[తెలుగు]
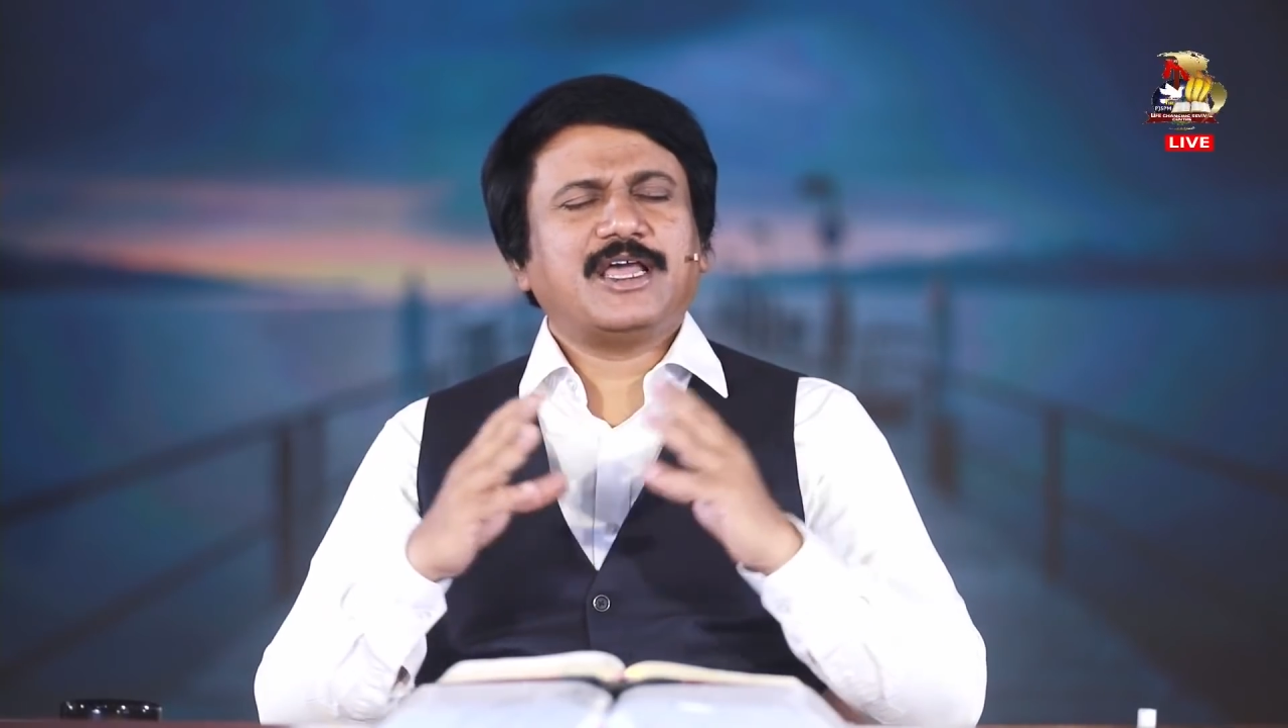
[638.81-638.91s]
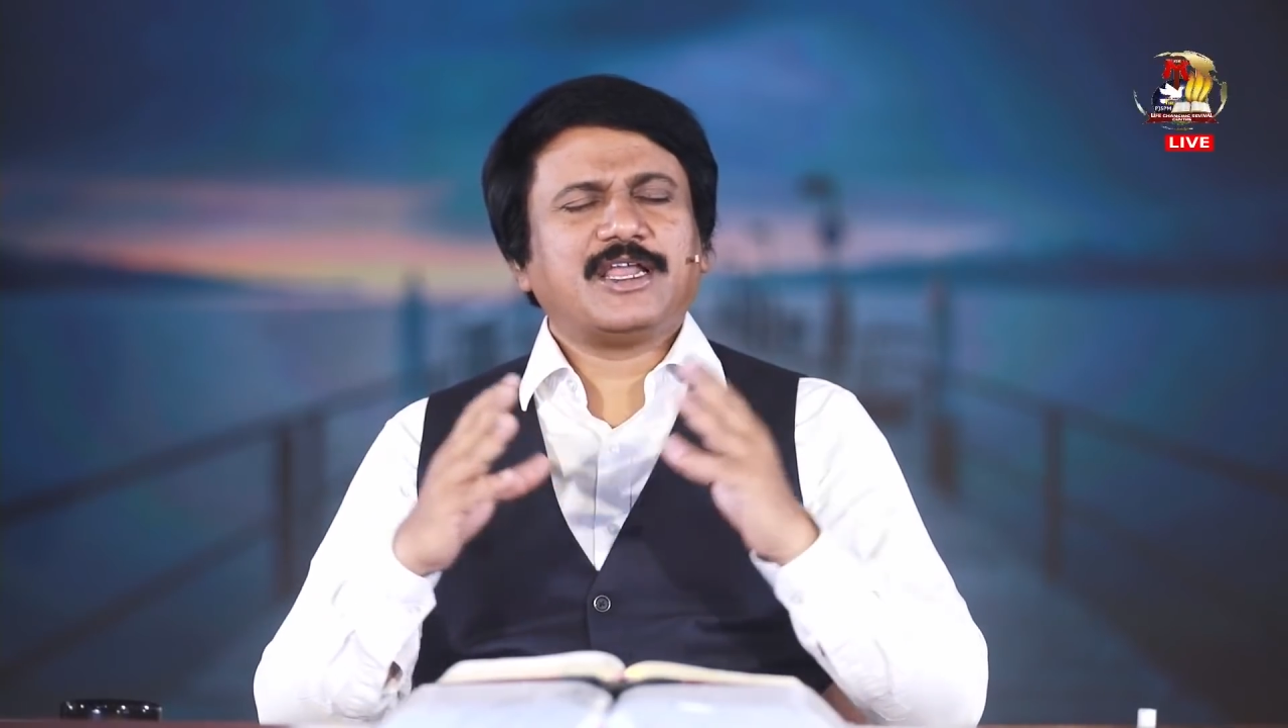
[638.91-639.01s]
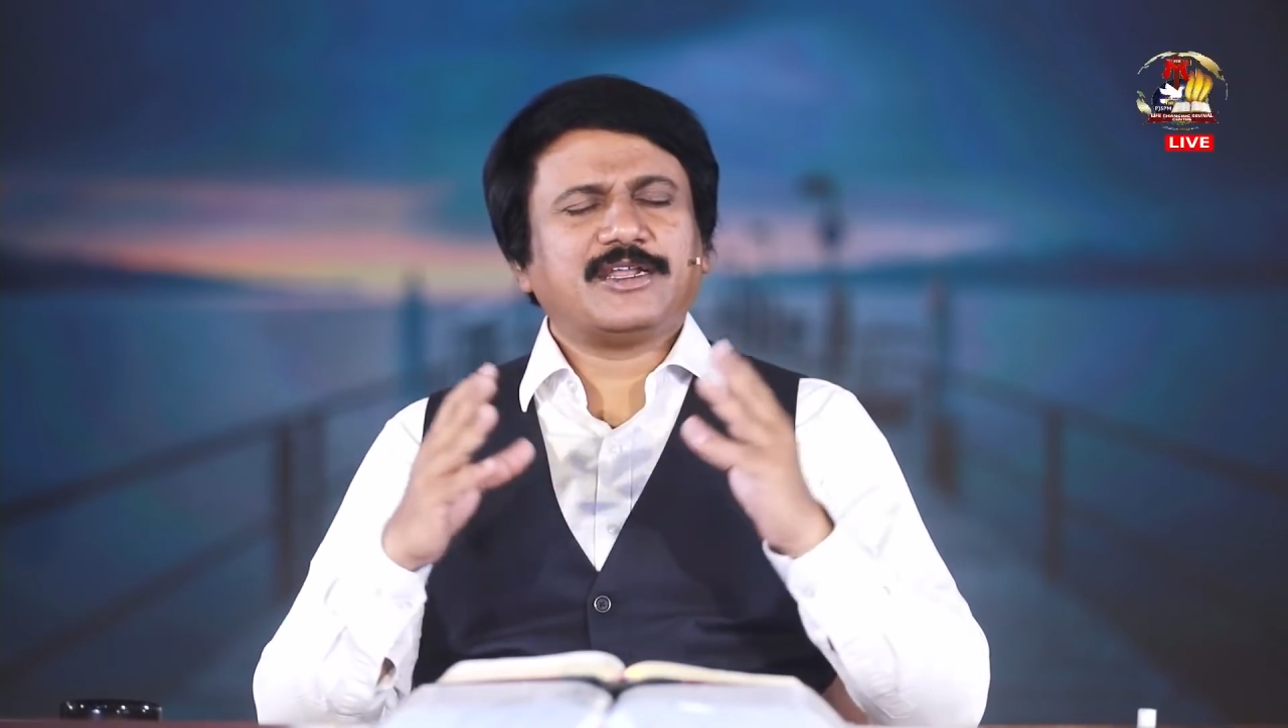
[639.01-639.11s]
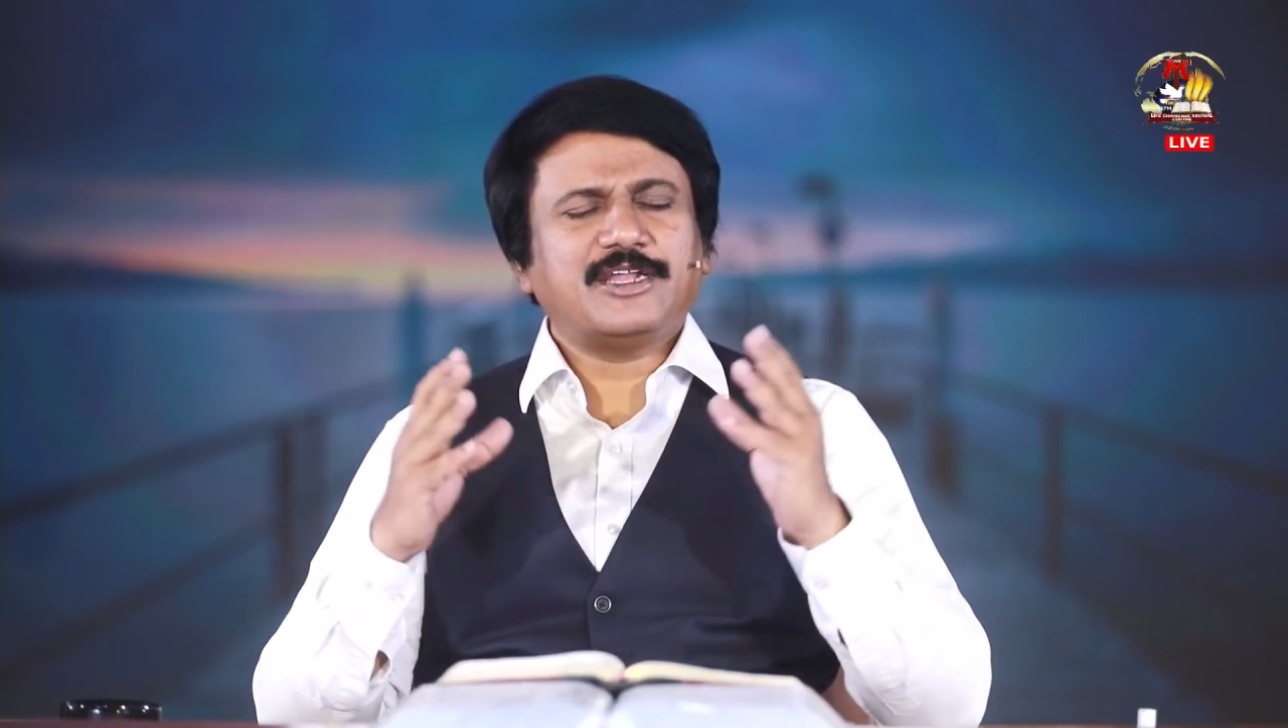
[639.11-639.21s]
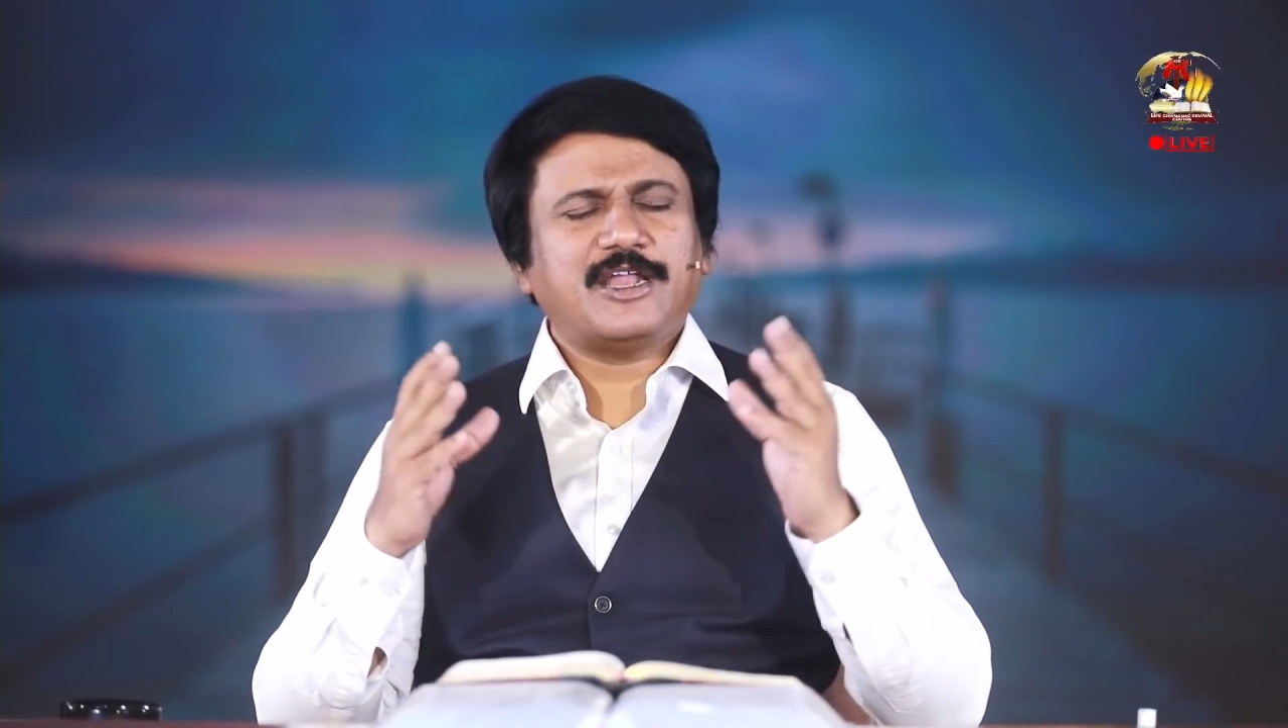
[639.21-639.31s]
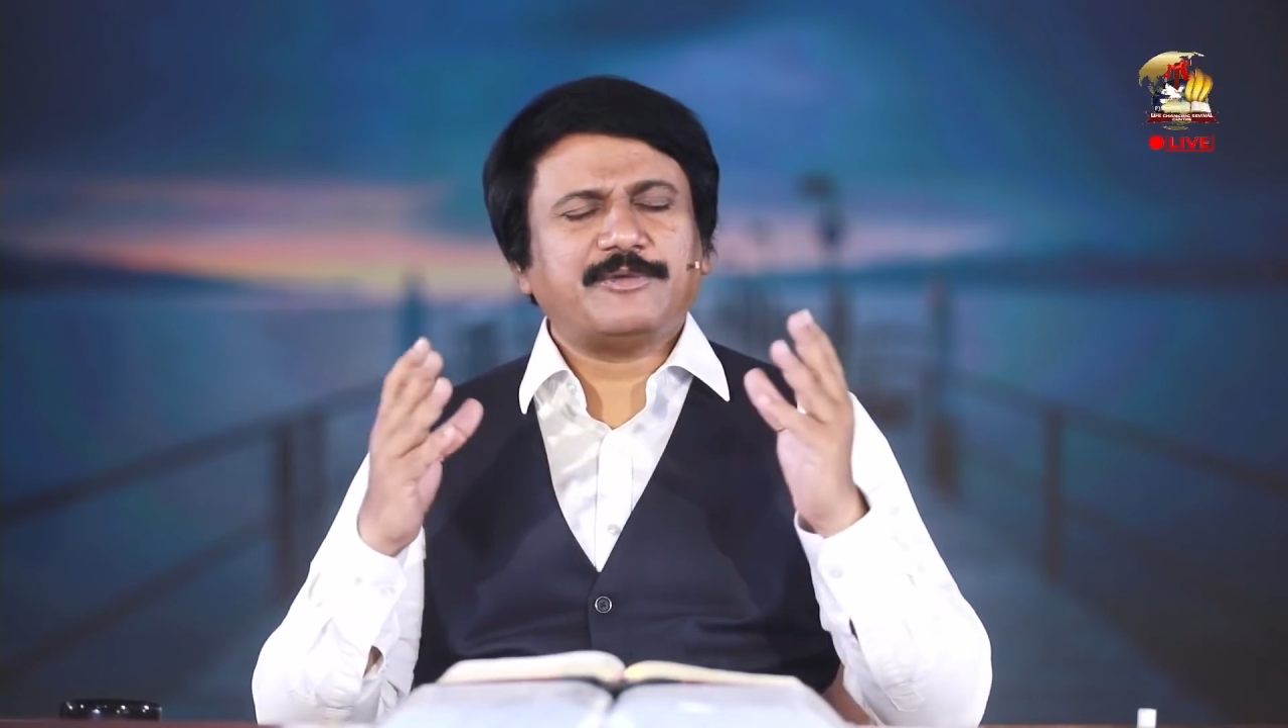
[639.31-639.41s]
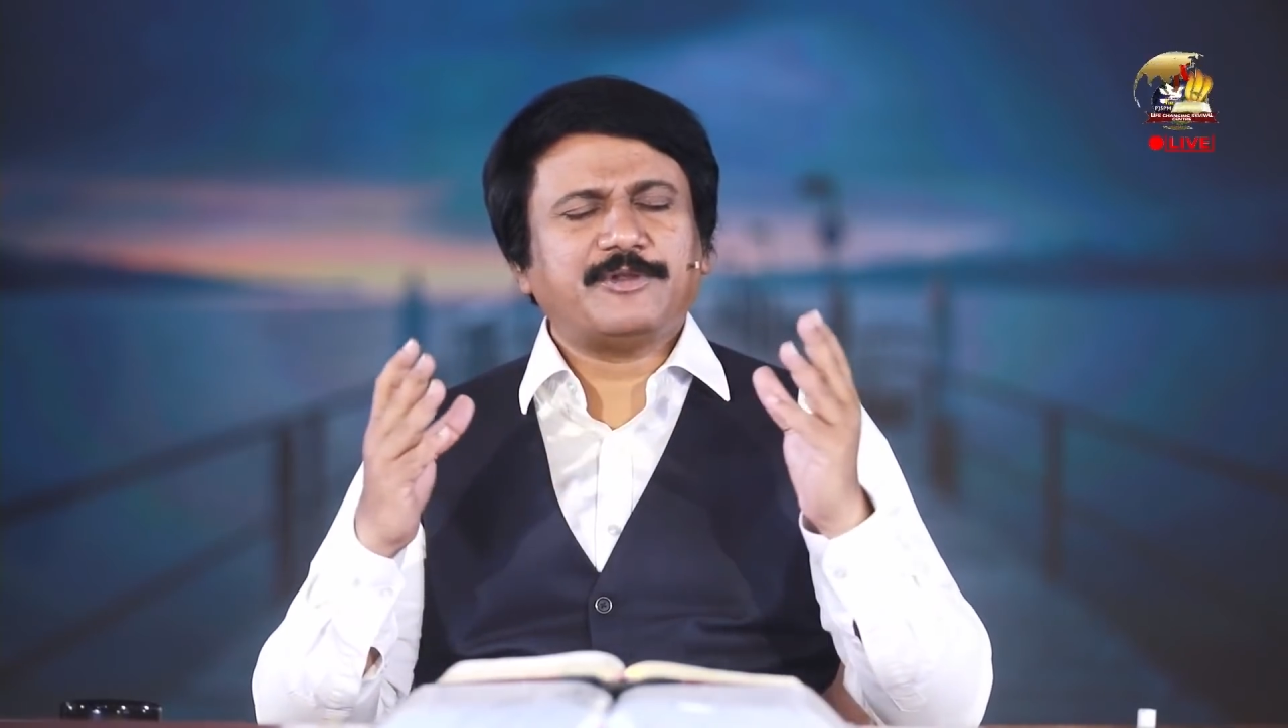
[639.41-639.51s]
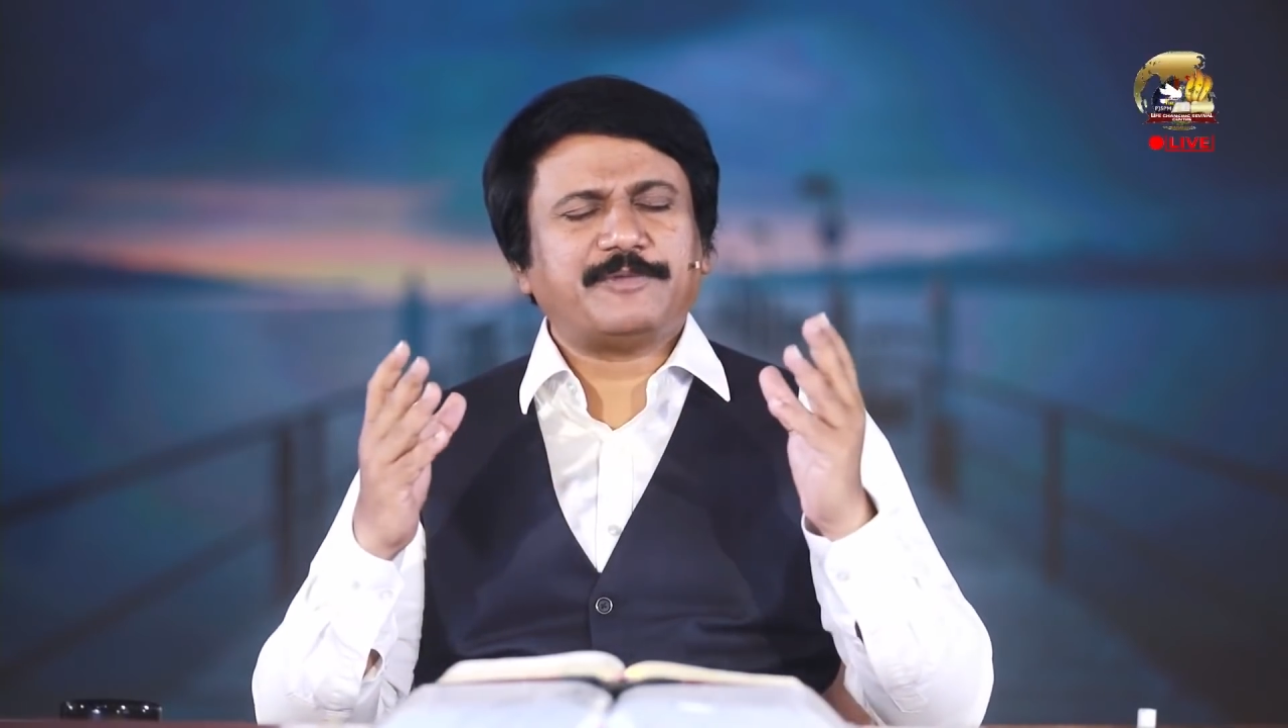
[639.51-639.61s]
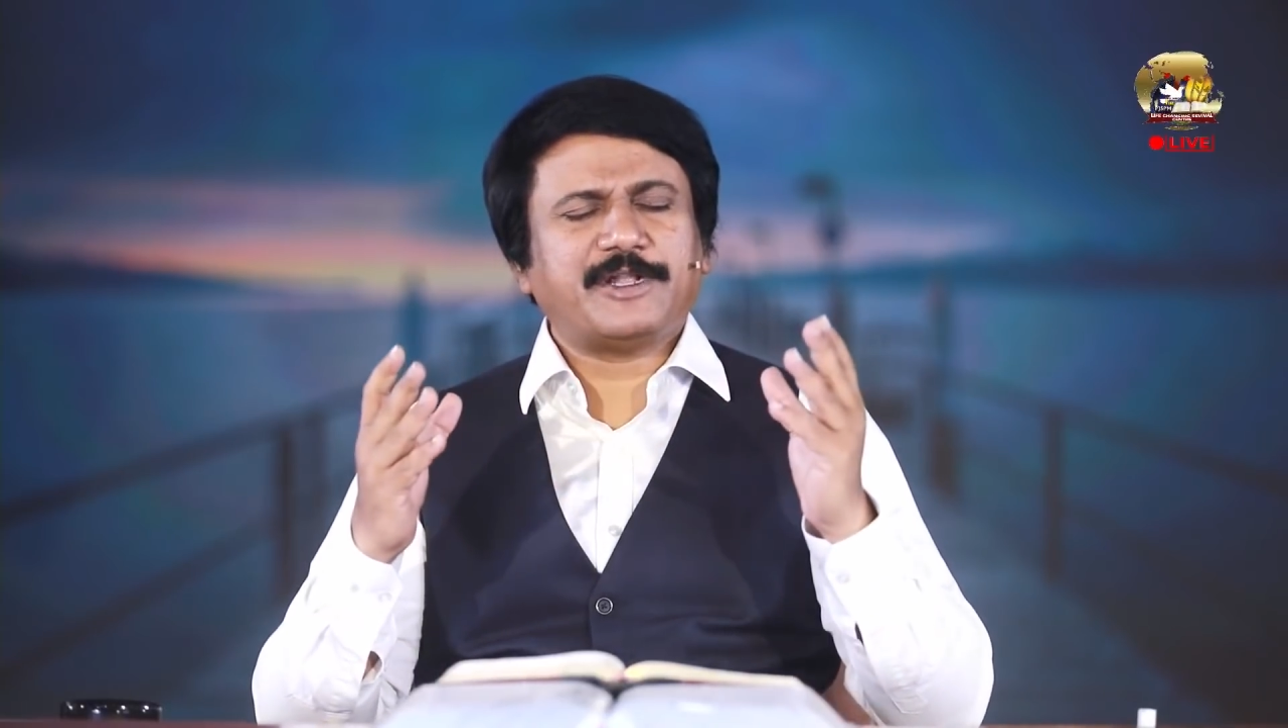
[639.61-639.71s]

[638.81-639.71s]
అలాగే నినామలో